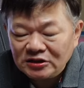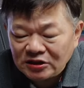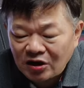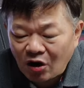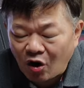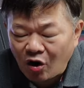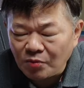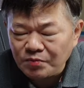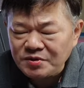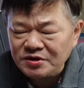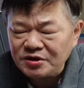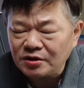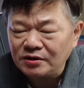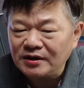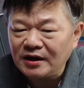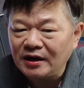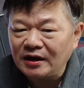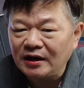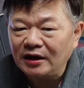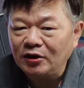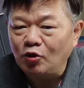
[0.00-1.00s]

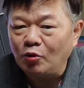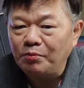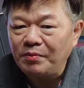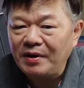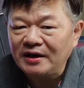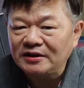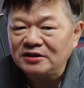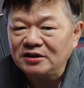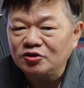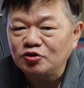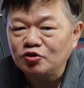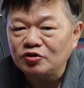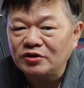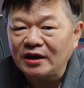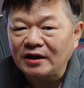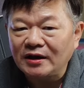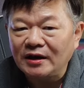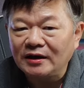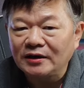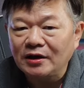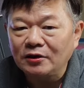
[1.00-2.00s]
엄청나게 높아진
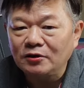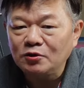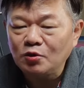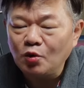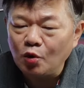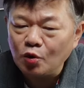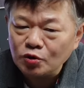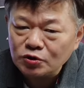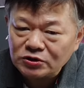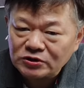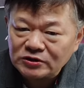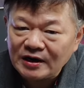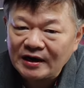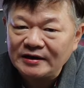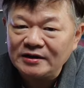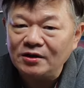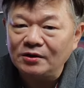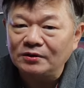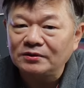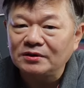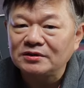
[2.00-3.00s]
주택 가격을
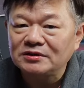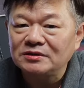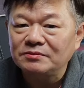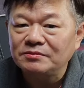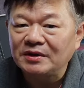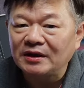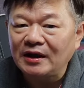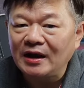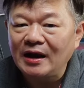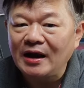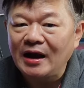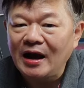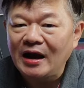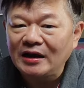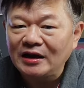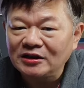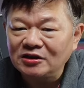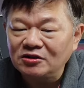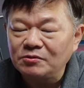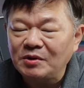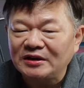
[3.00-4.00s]
고스란히 어떻습니까?
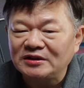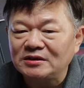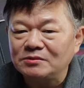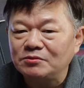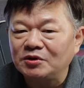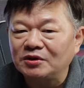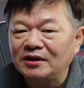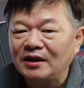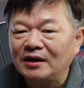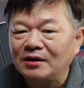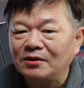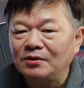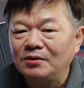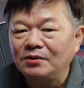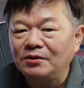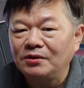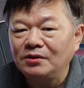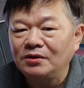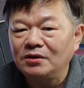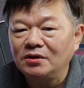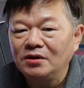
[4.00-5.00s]
하나도 받지
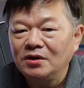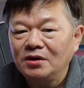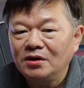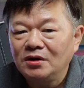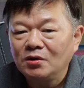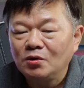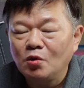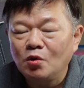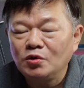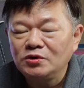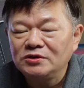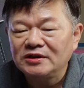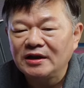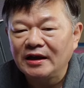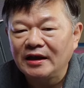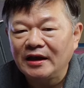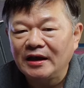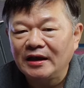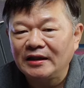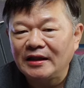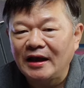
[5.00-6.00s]
못하고
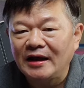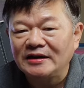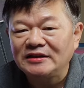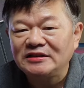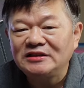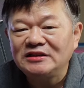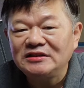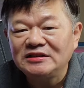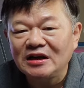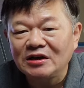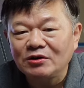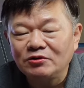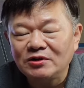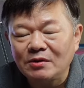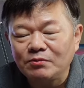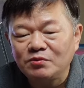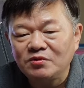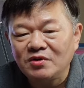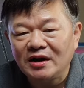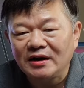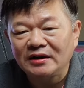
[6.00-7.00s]
공사에 다 이자로
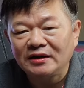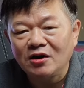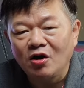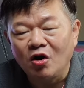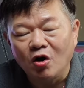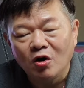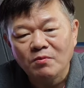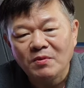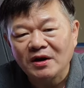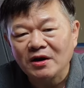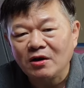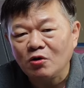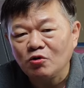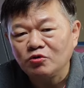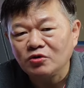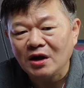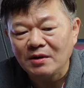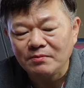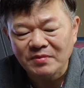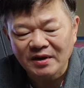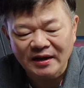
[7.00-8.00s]
납부하니까 얼마나
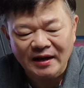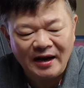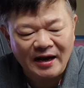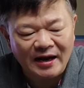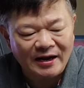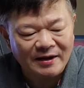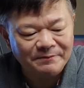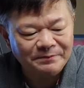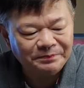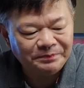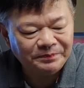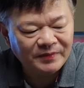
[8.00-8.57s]
억울합니까?